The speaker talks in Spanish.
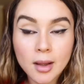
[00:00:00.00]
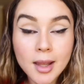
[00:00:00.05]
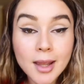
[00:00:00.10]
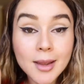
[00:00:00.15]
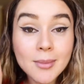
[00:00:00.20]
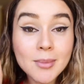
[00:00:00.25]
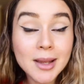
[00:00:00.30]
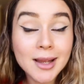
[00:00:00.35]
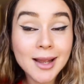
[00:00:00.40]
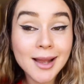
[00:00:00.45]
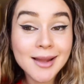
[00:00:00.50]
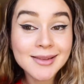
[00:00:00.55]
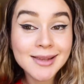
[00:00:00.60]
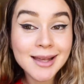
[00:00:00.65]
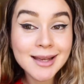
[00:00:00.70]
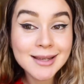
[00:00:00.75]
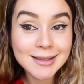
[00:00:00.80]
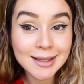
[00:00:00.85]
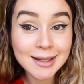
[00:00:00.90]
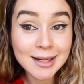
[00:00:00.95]
y me
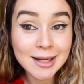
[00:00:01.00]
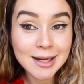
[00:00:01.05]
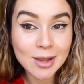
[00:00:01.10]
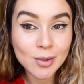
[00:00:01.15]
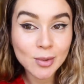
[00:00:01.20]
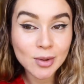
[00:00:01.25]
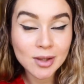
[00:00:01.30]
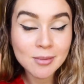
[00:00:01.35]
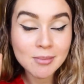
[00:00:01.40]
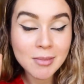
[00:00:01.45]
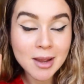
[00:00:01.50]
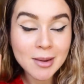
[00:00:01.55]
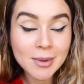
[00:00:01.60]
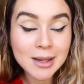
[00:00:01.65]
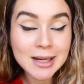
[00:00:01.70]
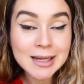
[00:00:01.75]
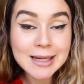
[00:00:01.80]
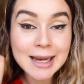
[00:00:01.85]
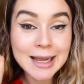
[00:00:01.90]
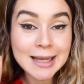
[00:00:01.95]
encanta este delineador de
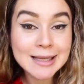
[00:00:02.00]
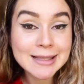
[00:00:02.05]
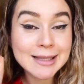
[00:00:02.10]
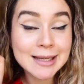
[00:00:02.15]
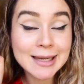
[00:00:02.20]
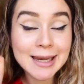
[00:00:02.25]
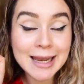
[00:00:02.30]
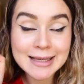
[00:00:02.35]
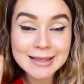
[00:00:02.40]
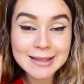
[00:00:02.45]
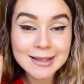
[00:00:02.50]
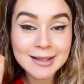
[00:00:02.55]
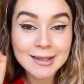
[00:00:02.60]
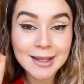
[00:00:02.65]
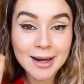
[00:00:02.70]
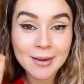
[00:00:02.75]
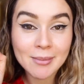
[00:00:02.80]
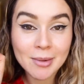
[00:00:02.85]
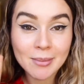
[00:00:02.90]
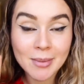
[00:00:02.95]
Maybelline, este Lasting
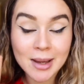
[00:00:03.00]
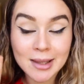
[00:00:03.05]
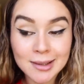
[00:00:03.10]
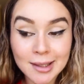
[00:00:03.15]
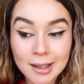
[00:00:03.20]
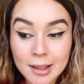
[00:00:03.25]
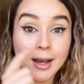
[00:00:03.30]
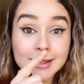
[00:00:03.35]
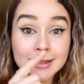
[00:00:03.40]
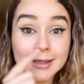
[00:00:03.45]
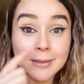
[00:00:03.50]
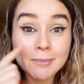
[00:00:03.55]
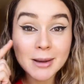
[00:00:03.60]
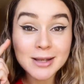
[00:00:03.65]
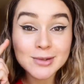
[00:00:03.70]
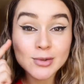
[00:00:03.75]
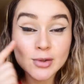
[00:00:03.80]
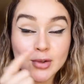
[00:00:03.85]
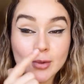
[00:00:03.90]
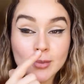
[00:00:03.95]
Drama Mate. Este
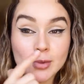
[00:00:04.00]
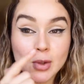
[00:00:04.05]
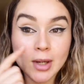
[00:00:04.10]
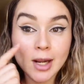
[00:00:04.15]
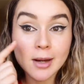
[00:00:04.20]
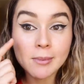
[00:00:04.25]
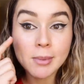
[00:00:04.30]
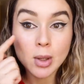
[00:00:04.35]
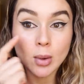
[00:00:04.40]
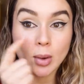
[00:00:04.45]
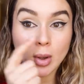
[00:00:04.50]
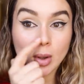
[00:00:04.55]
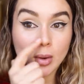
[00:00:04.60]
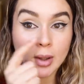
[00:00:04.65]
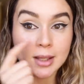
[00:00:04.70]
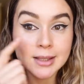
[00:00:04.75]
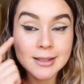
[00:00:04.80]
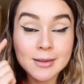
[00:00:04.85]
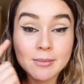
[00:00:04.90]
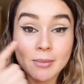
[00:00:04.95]
paso es opcional, pero creo
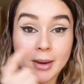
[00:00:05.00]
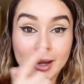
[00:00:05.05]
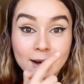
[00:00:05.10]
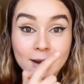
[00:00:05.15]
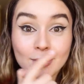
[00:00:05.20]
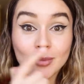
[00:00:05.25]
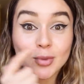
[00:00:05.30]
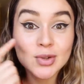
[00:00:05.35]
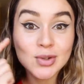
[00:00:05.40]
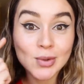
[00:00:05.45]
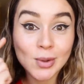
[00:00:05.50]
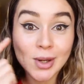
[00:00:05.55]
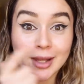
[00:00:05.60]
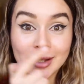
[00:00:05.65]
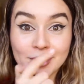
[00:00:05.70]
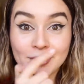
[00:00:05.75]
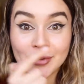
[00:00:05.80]
que sí marca mucho la